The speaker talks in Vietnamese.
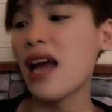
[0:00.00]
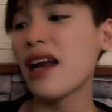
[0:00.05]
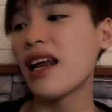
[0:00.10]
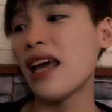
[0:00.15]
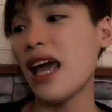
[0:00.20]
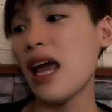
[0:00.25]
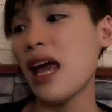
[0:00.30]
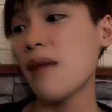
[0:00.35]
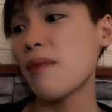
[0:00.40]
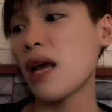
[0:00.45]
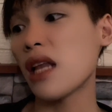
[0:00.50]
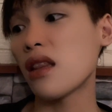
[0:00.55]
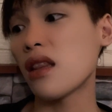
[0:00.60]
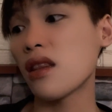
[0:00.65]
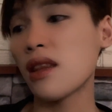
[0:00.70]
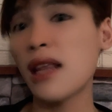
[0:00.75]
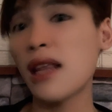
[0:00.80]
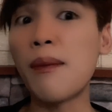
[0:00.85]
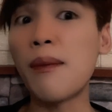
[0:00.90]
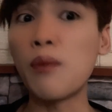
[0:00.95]
thì em này
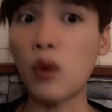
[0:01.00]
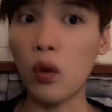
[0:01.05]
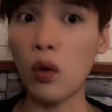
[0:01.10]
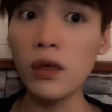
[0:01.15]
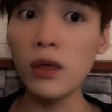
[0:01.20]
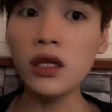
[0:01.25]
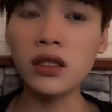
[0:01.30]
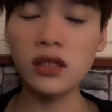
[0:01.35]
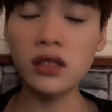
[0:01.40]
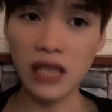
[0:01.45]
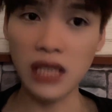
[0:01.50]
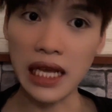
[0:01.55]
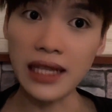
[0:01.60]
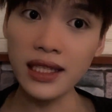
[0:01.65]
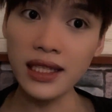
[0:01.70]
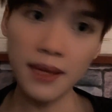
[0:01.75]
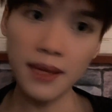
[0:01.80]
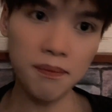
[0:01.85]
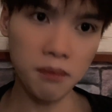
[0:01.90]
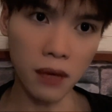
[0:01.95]
tầm cũng được
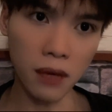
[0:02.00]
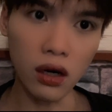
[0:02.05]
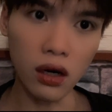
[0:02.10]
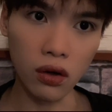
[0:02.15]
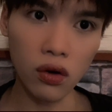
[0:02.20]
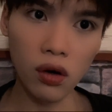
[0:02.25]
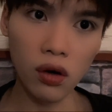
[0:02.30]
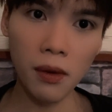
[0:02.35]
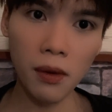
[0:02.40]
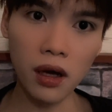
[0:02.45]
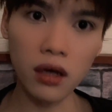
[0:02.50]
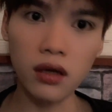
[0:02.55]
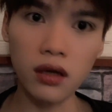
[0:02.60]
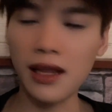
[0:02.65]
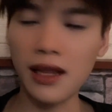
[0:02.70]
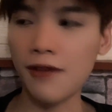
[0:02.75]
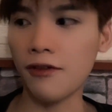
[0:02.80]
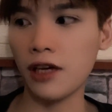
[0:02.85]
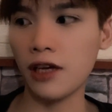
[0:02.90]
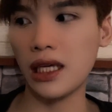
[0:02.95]
9 trên 10 luôn mọi người
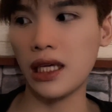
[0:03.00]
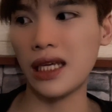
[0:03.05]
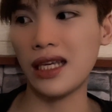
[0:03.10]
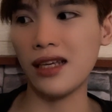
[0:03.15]
tại vì